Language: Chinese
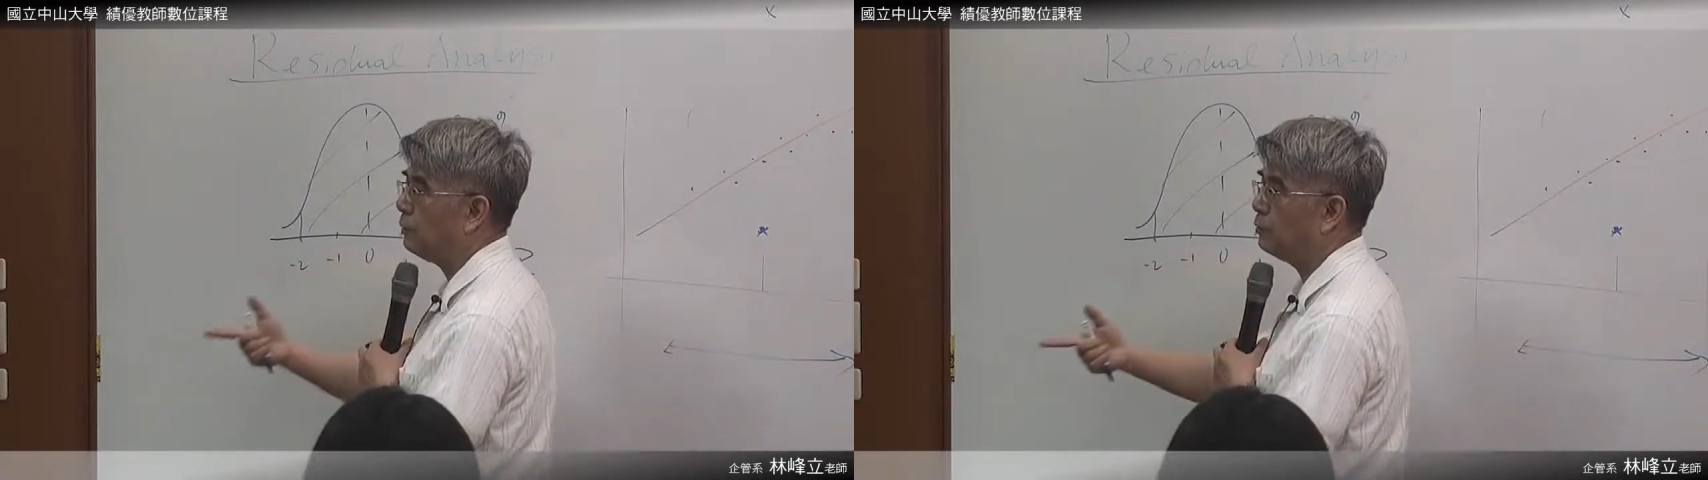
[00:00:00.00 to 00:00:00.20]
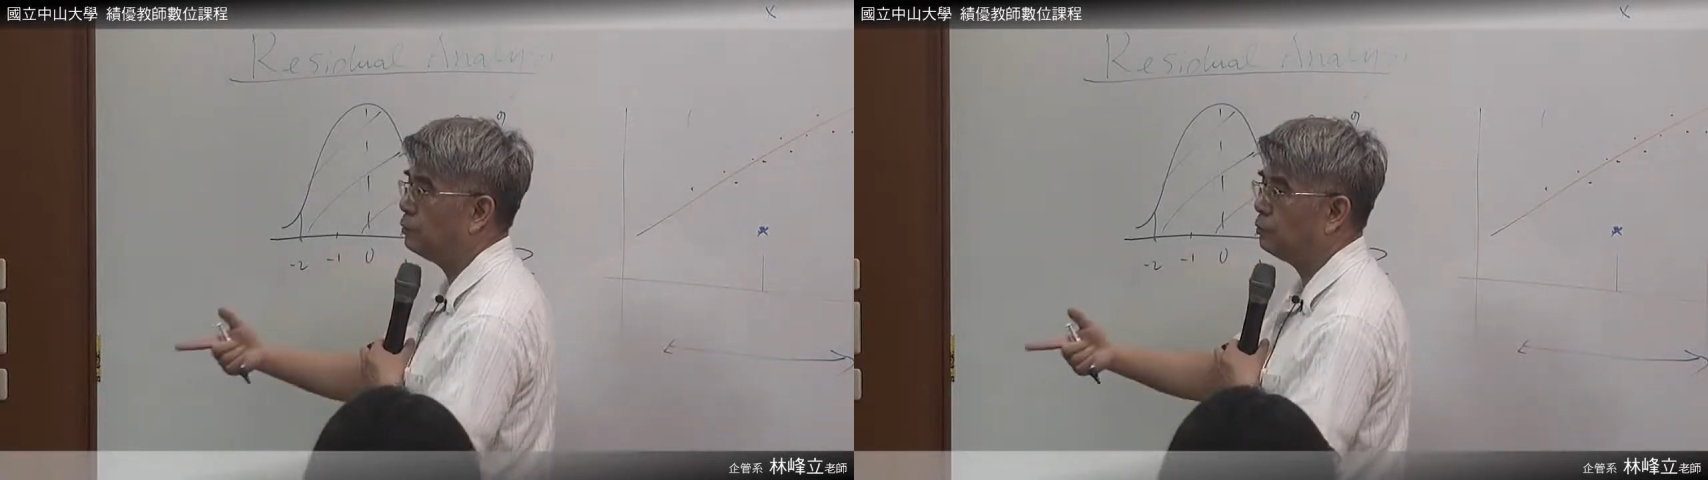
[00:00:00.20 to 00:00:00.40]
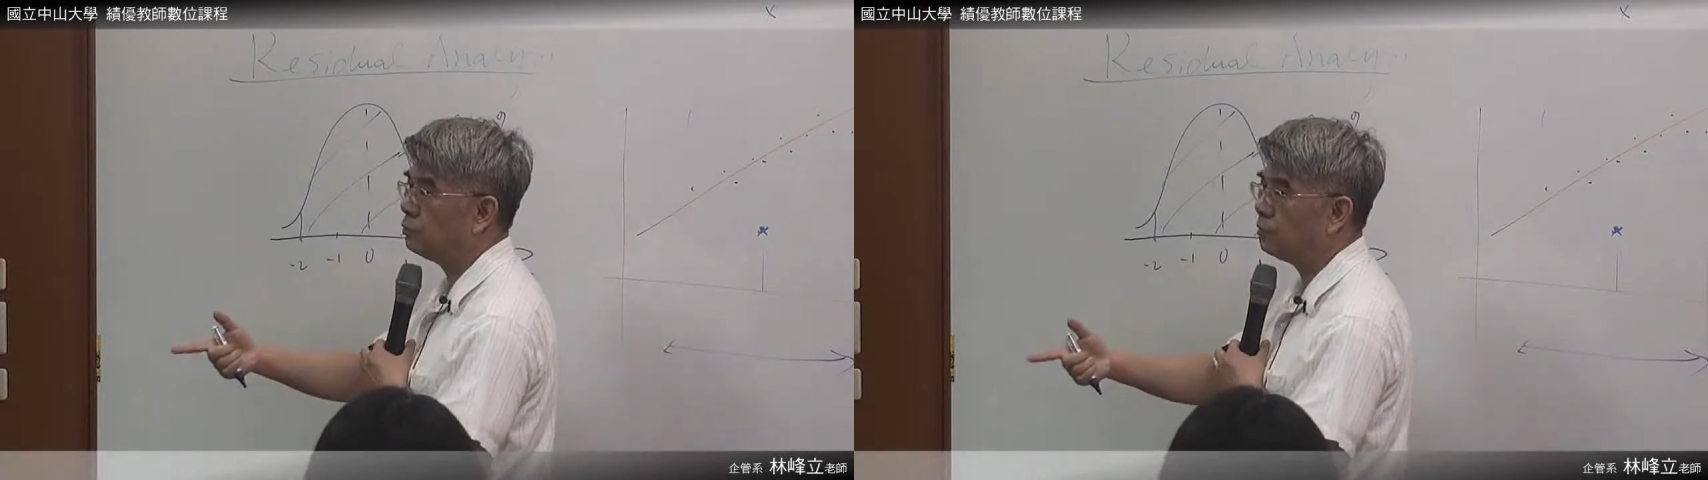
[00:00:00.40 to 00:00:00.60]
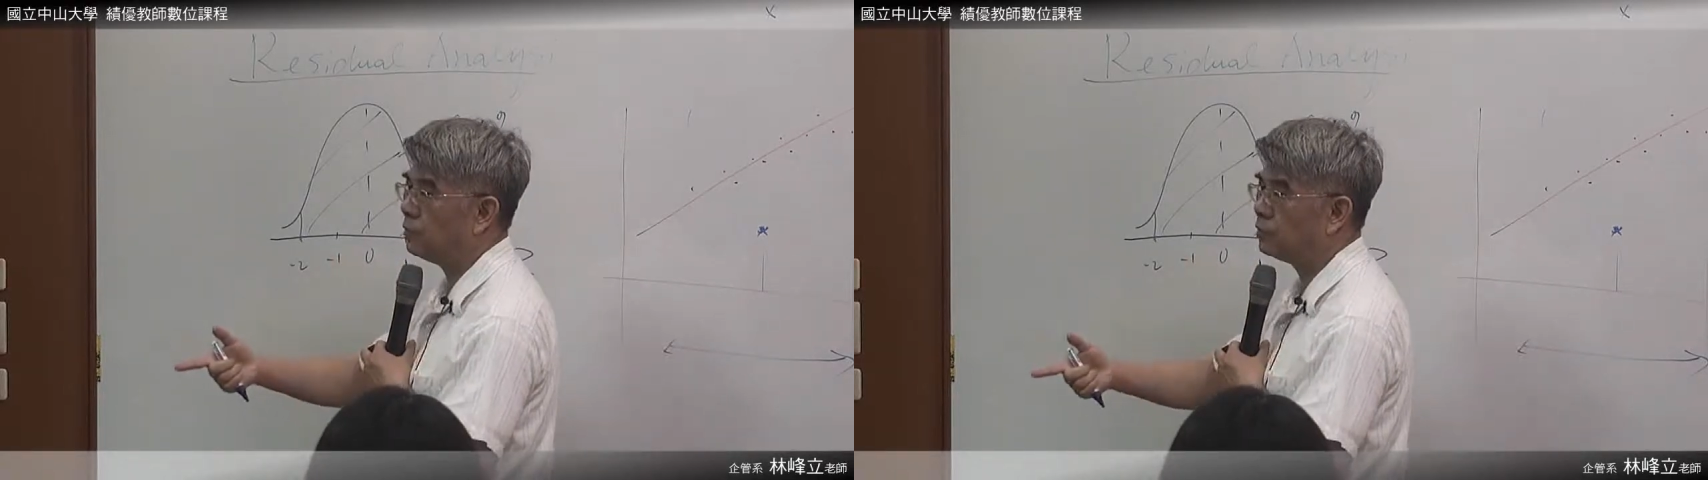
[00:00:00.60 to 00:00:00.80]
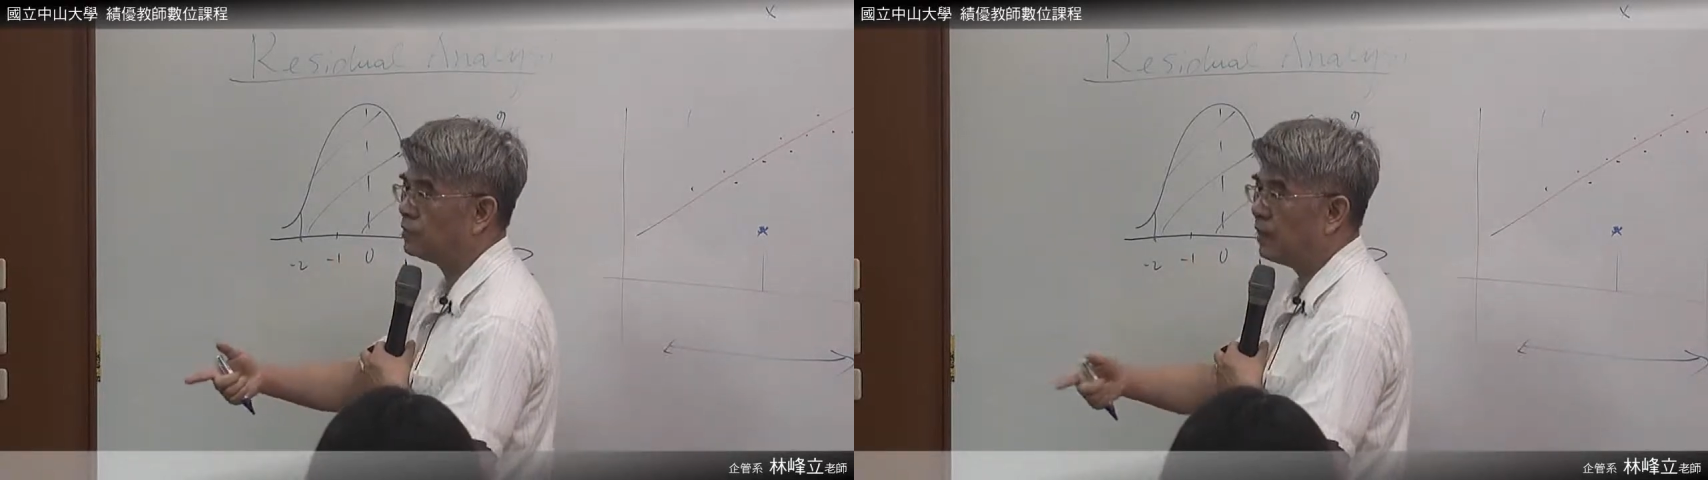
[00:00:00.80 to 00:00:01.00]
百分之六十
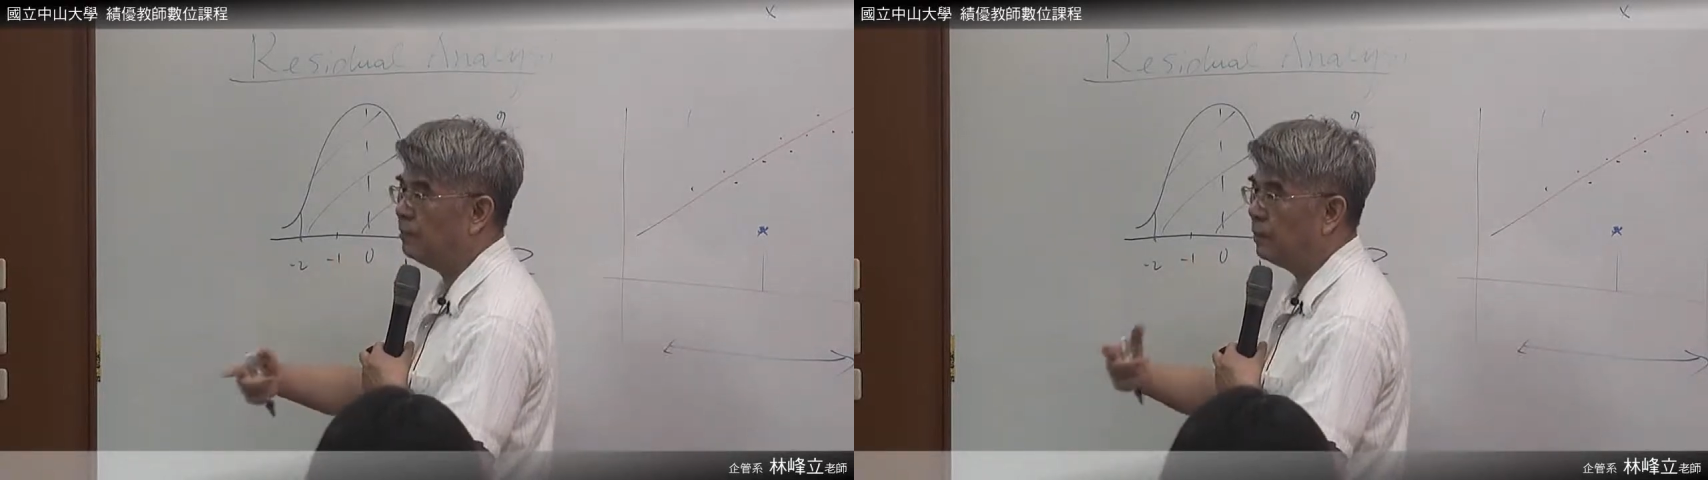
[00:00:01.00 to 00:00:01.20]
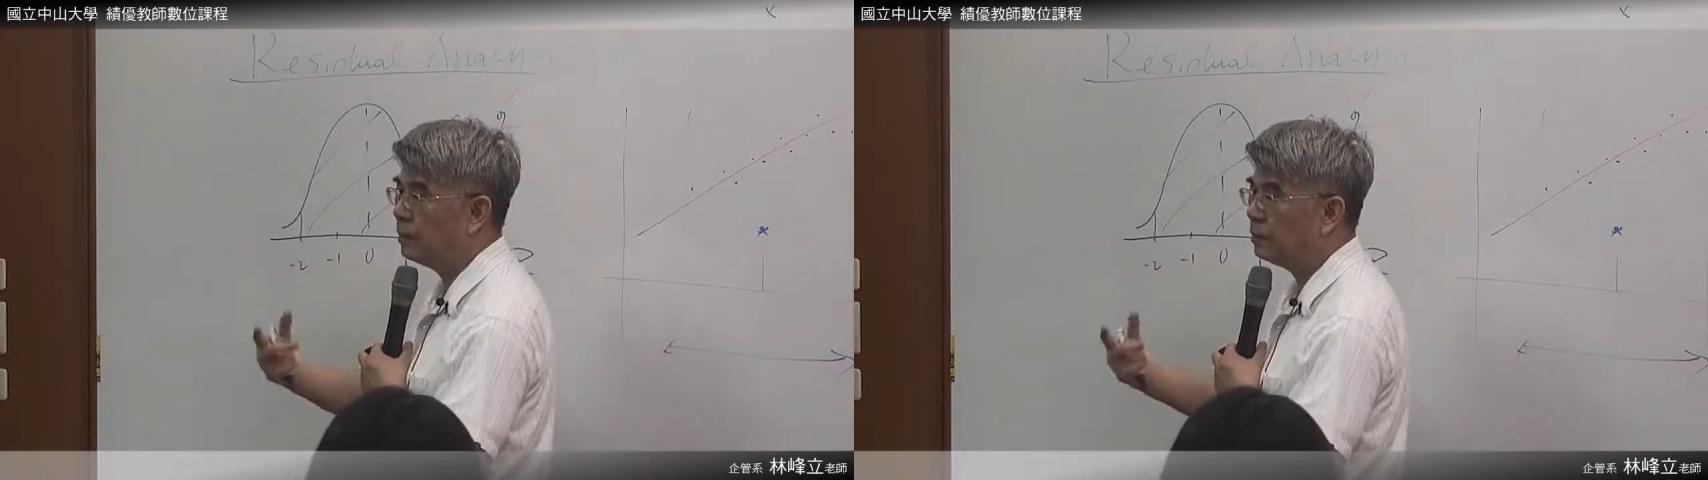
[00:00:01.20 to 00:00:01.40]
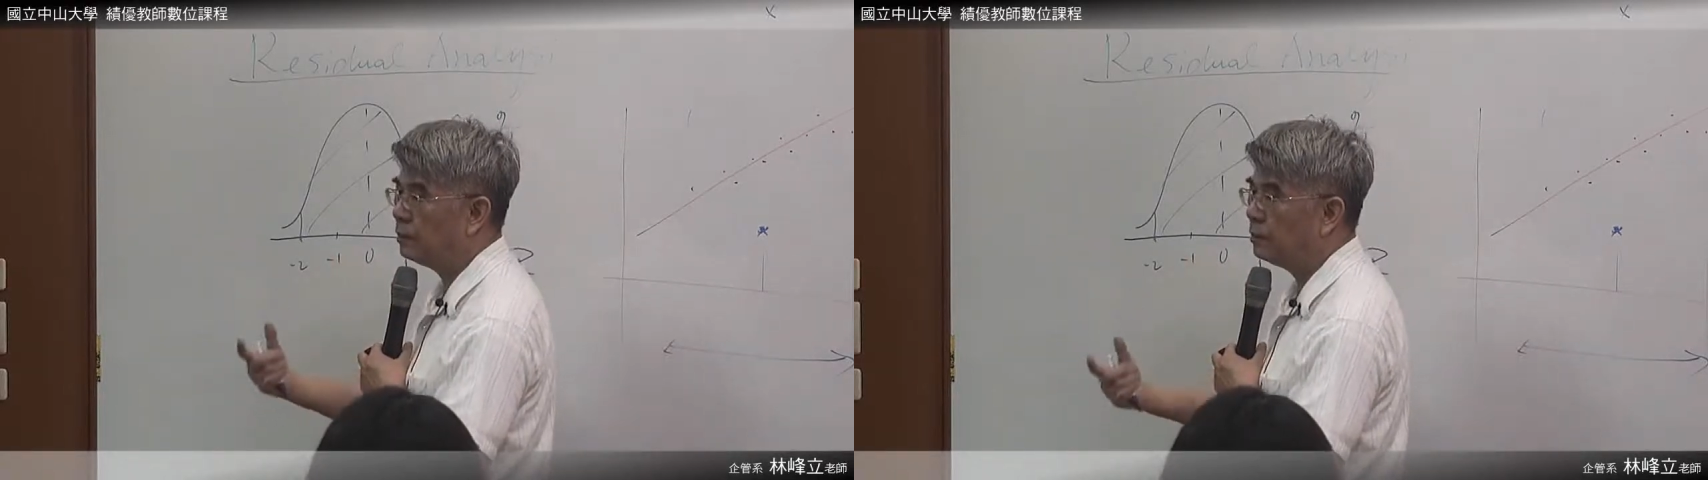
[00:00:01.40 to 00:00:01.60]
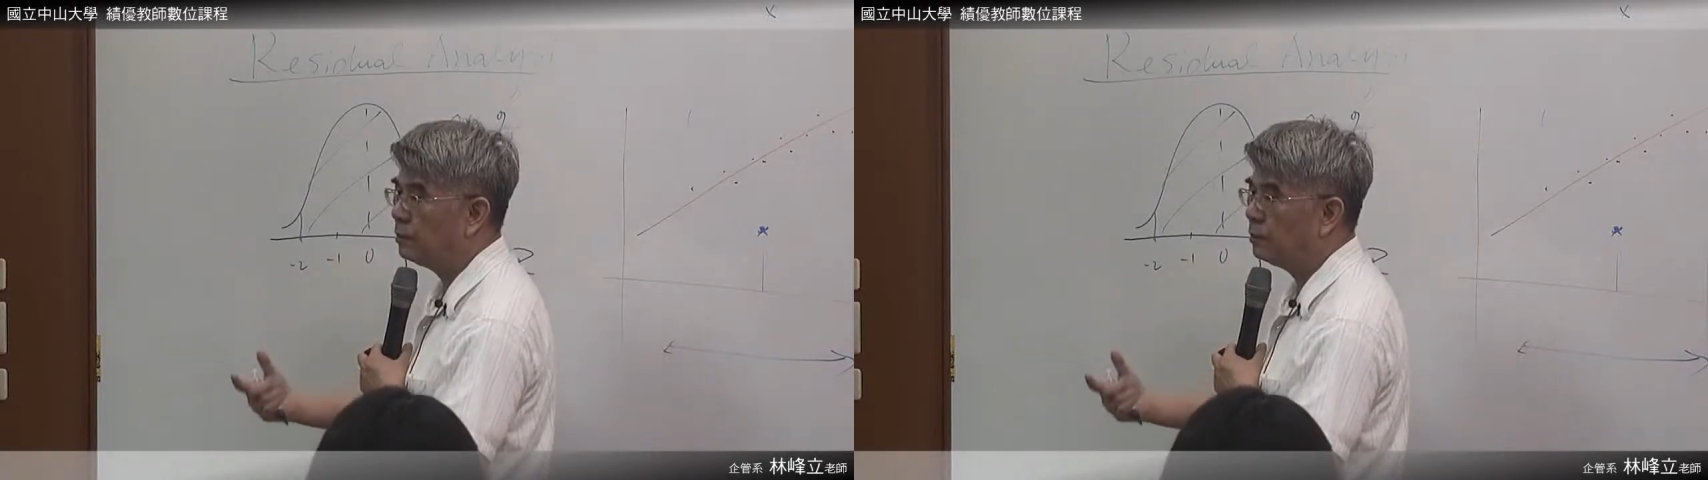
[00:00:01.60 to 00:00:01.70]
八。三倍呢？